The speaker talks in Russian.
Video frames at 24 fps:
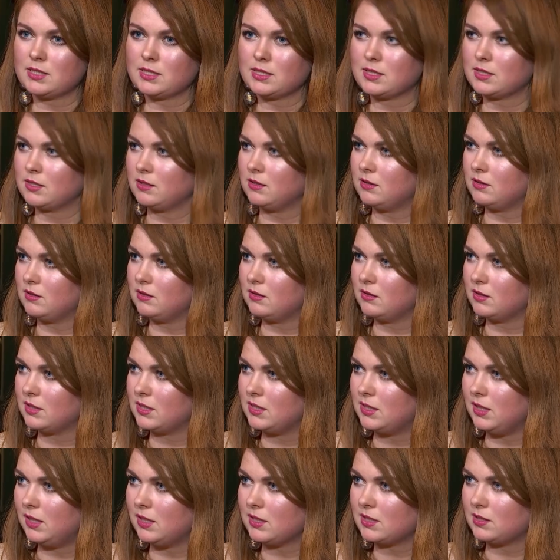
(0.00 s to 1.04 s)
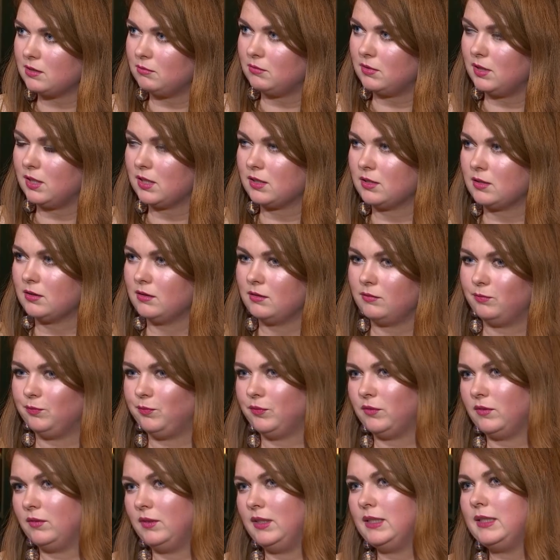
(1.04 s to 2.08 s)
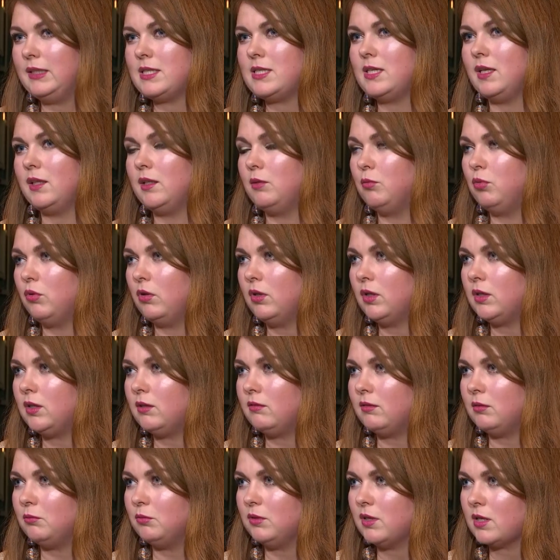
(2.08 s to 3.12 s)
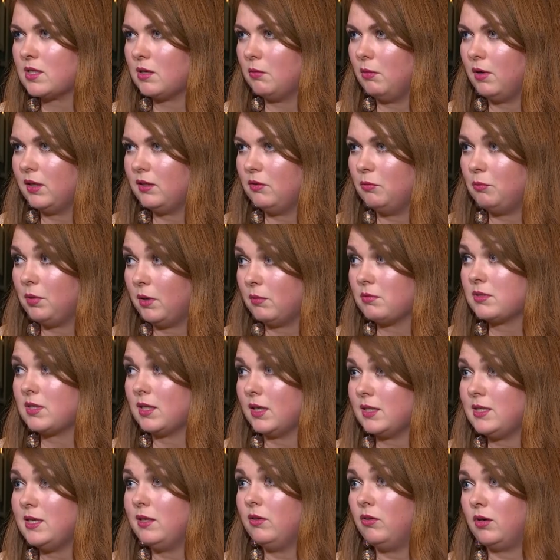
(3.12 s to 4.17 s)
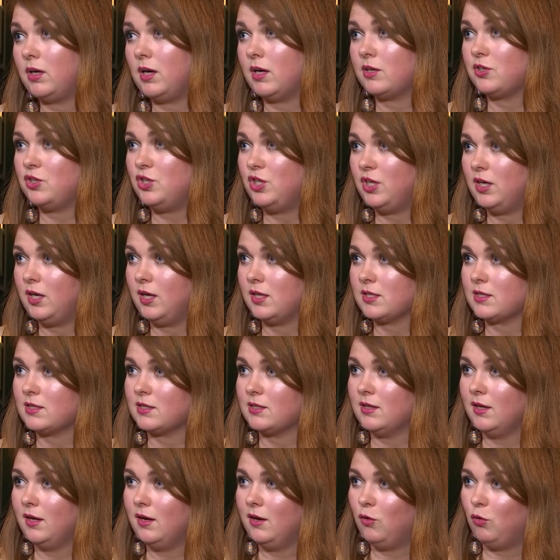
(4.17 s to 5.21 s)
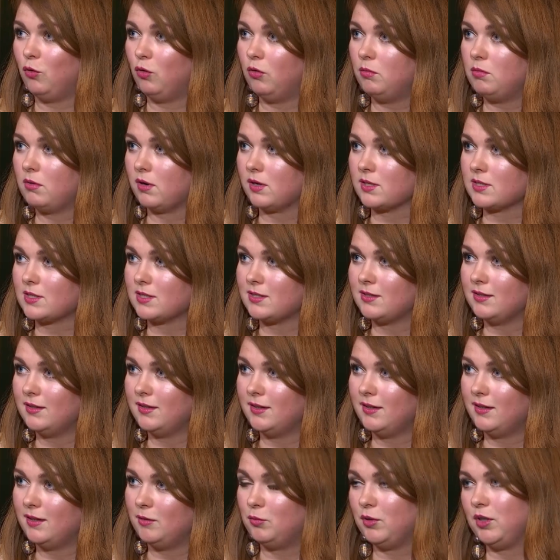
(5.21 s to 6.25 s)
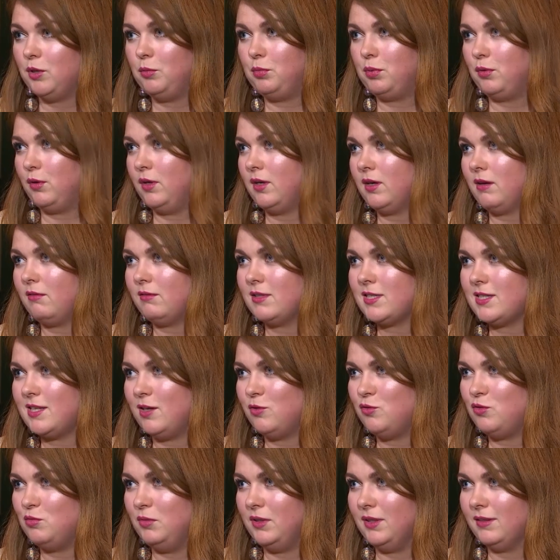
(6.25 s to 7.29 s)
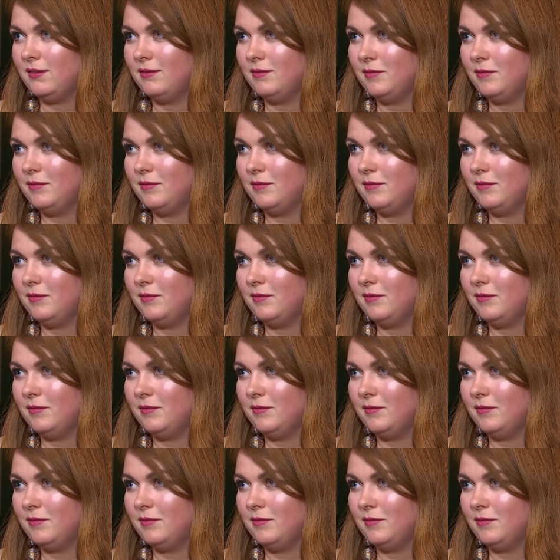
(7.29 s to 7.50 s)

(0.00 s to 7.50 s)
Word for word: с э, стилистом Екатериной Болотовой мы разрабатываем прям стратегию, как через образ манипулировать людьми.